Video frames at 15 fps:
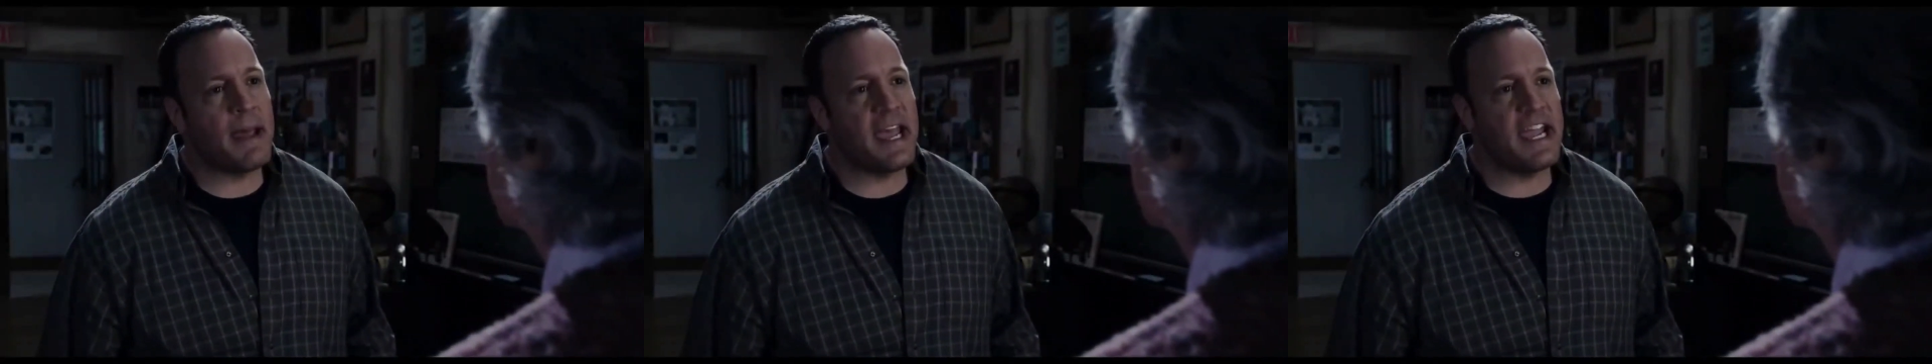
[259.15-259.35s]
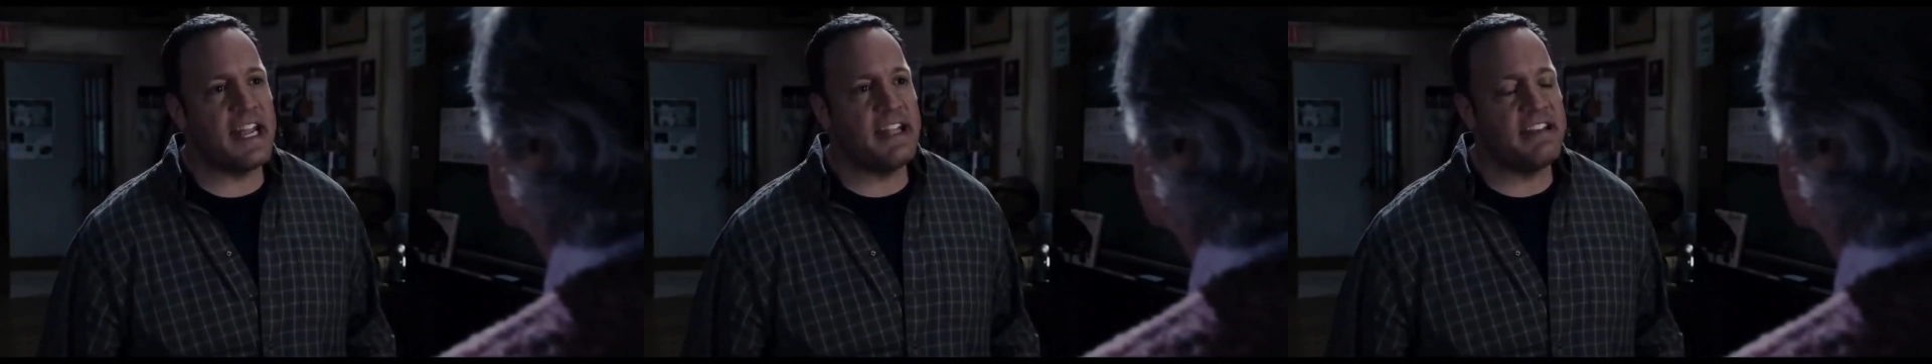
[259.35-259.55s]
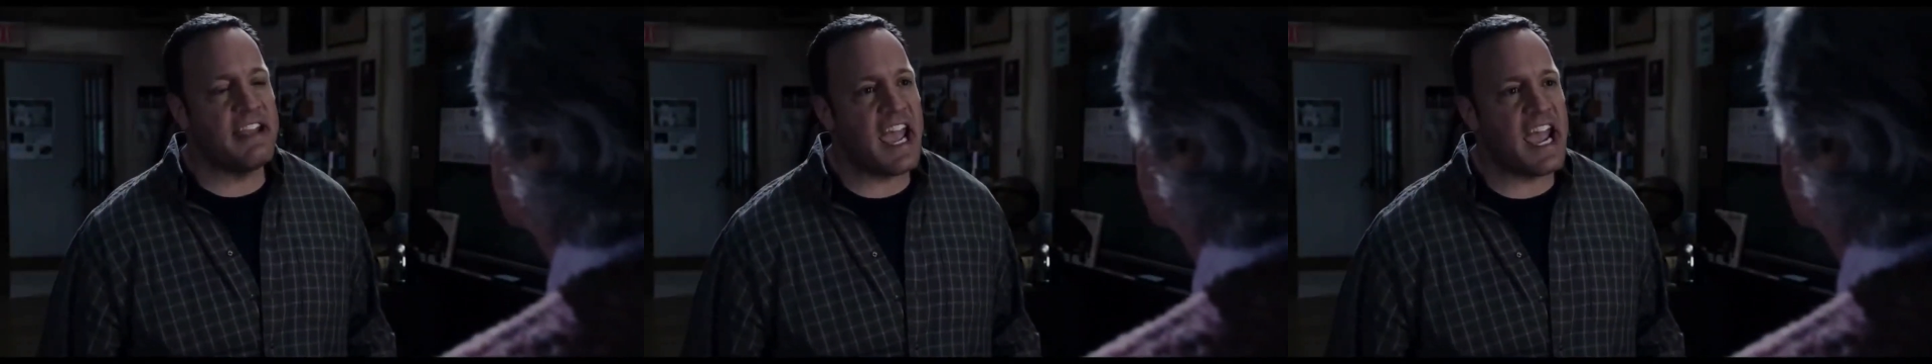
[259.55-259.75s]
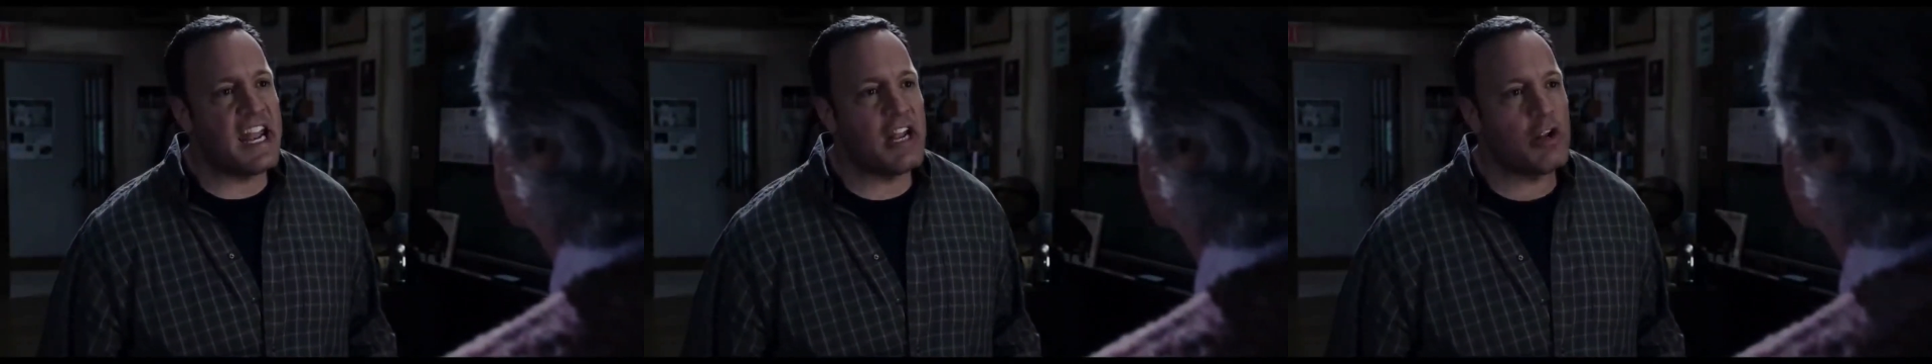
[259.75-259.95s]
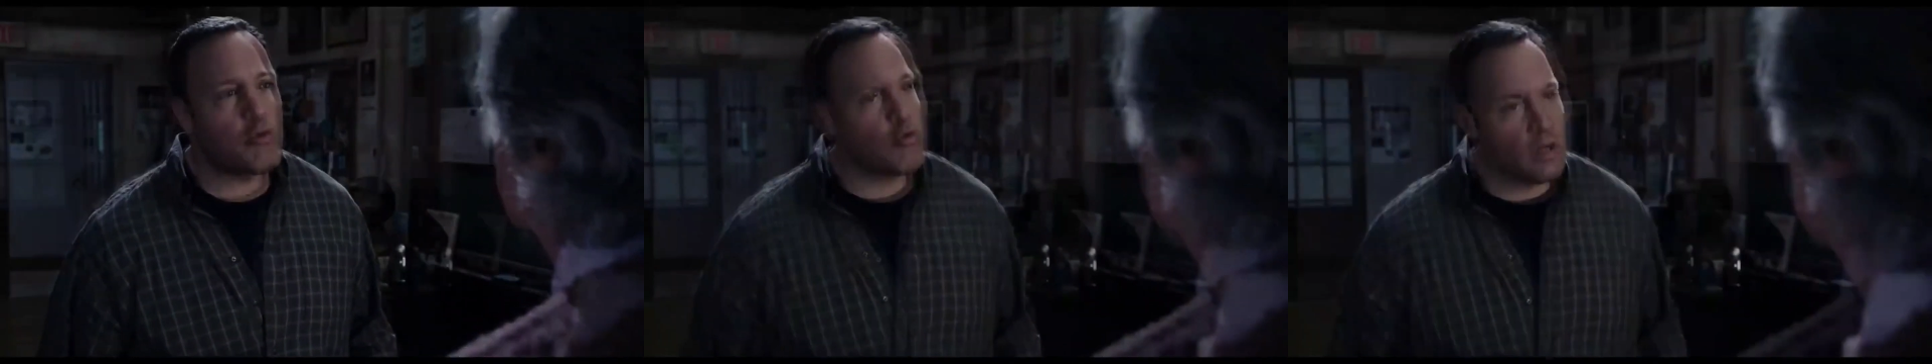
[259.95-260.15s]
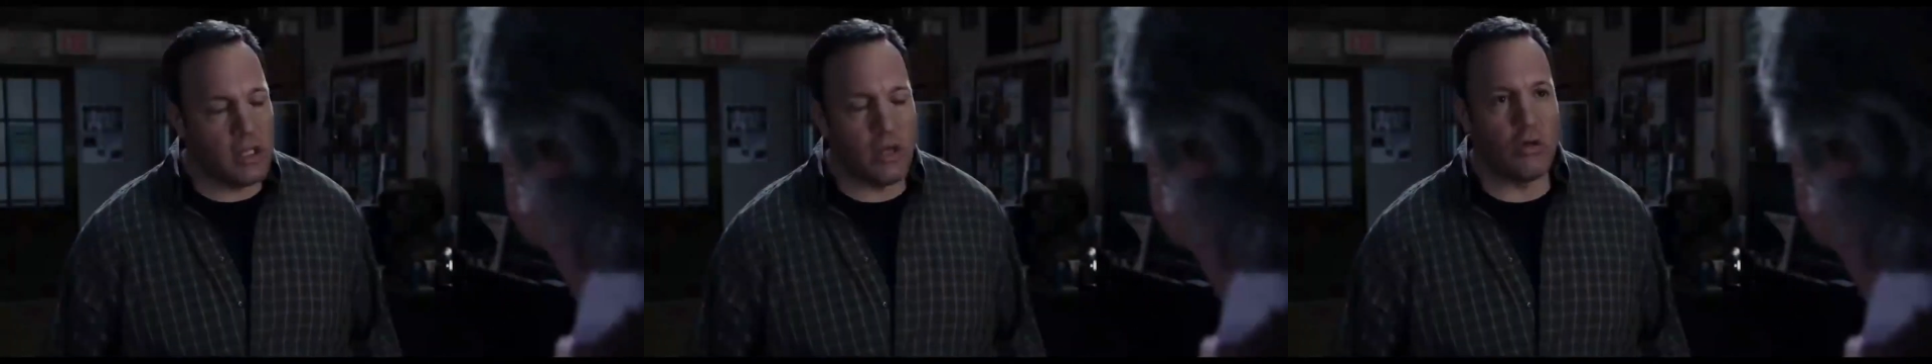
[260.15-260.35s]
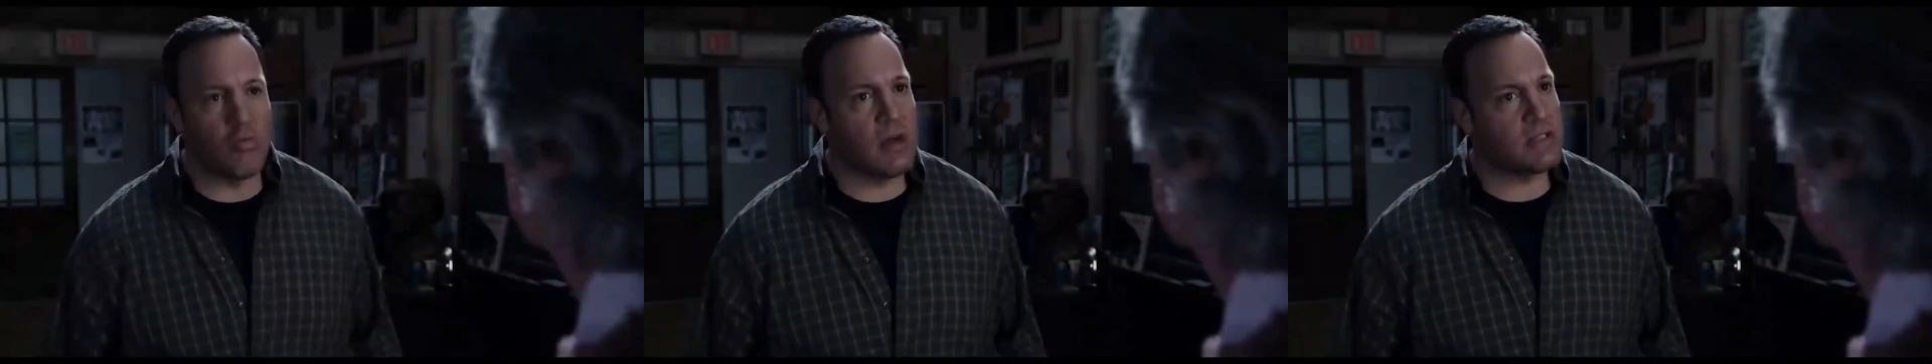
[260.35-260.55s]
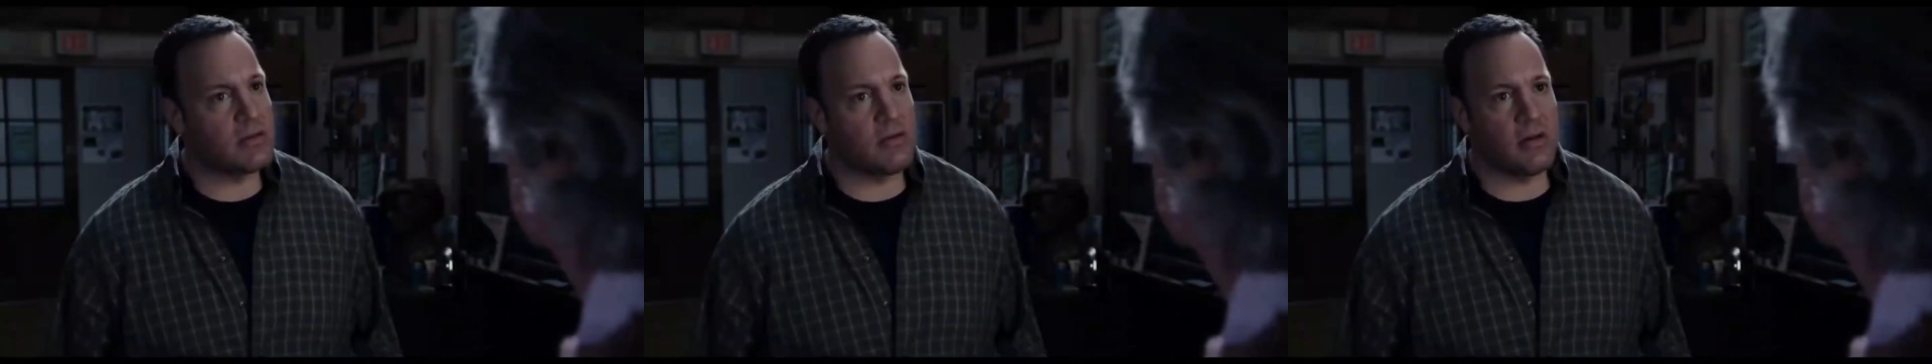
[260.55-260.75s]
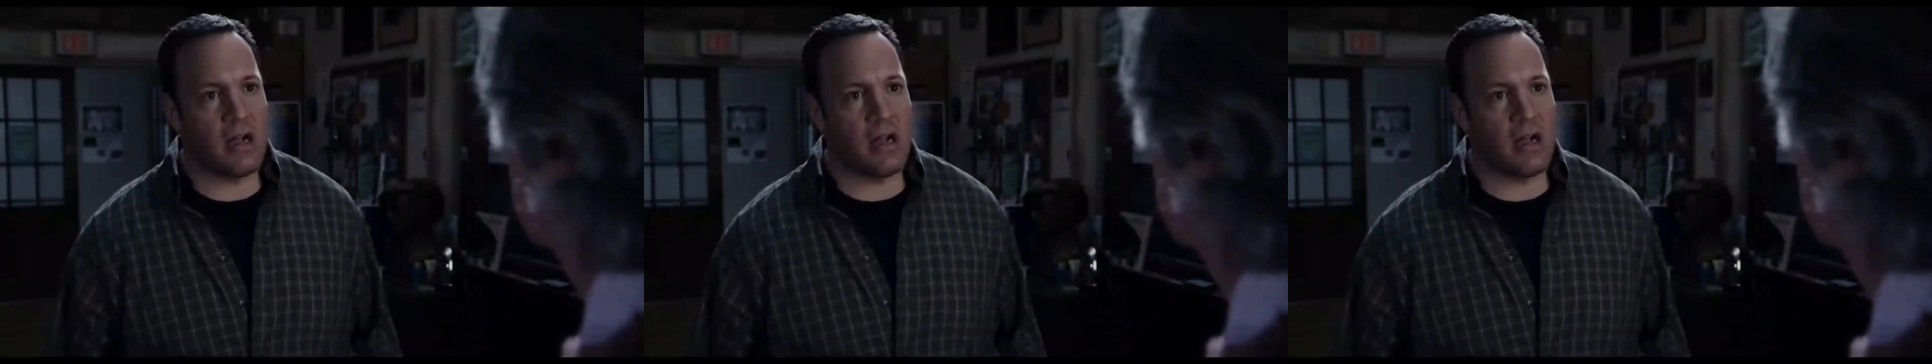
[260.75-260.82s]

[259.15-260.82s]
Nico 很惊讶，但